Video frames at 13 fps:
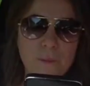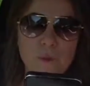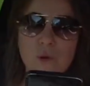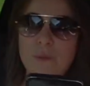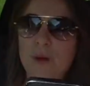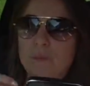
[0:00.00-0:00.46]

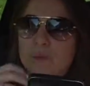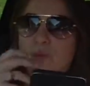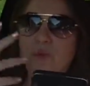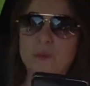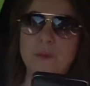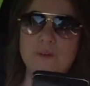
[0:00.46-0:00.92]
Ой, мам,
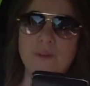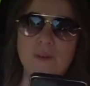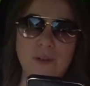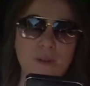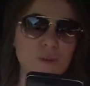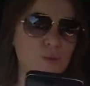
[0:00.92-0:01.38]
зуб с моей
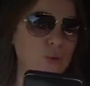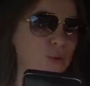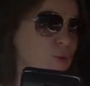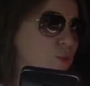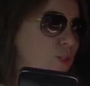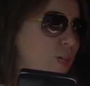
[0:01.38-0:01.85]
вывалился, ой,
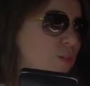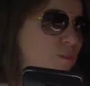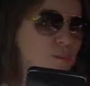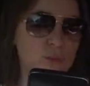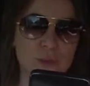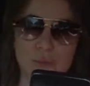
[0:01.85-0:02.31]
тут ссадина
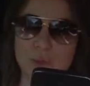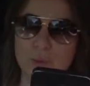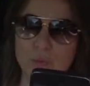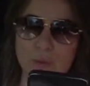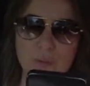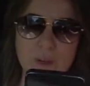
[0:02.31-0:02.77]
получил, ой,
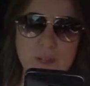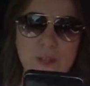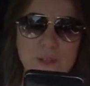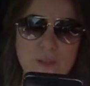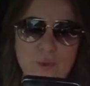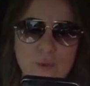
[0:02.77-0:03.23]
тут
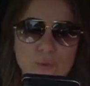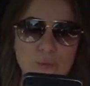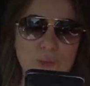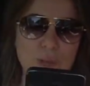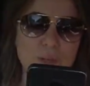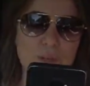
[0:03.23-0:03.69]
свалилась, ой, тут
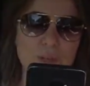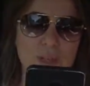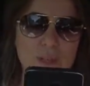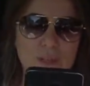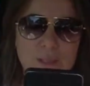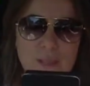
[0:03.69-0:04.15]

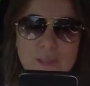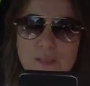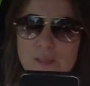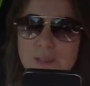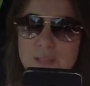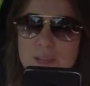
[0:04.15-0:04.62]

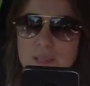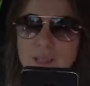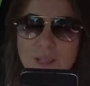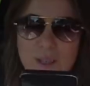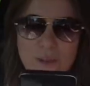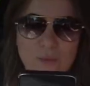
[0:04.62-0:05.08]

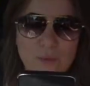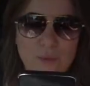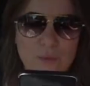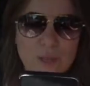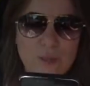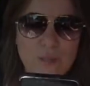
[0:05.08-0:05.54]
сельские
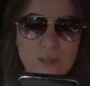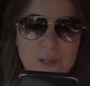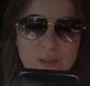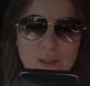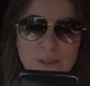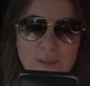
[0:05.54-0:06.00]
волосы
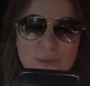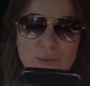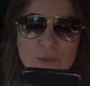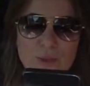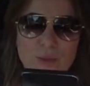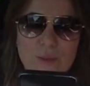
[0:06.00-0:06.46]
ободрали.
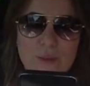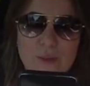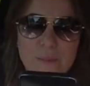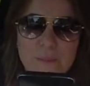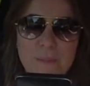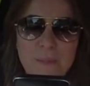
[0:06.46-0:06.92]
Все здорово.